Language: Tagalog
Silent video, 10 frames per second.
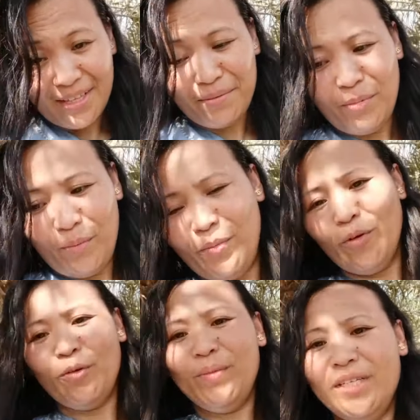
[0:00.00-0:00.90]

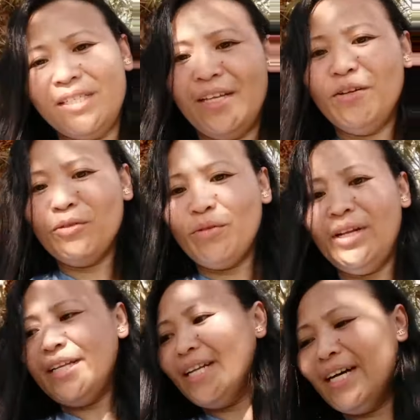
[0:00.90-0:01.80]
Nabo-blooming si
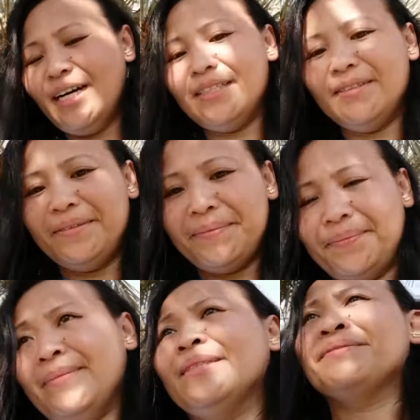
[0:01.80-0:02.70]
Lola ng ano,
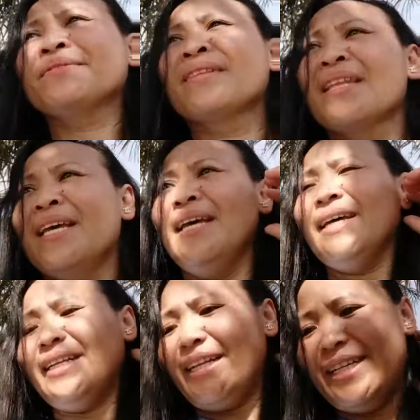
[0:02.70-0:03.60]

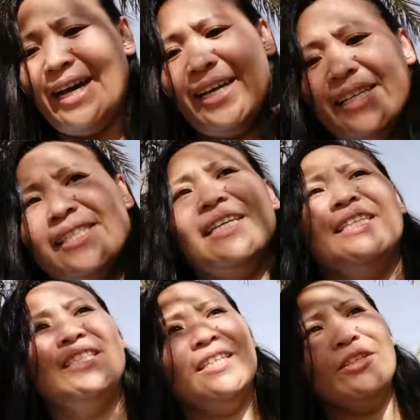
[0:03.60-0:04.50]
nang dahil sa
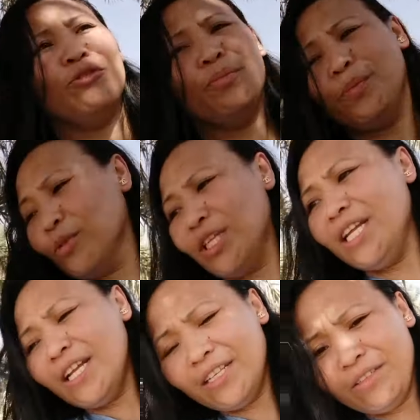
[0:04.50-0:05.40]
ditch. Ito po,
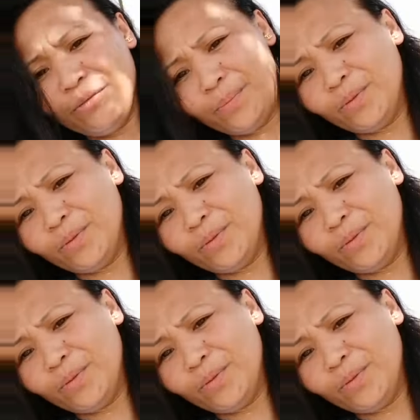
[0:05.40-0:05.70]
tingnan nyo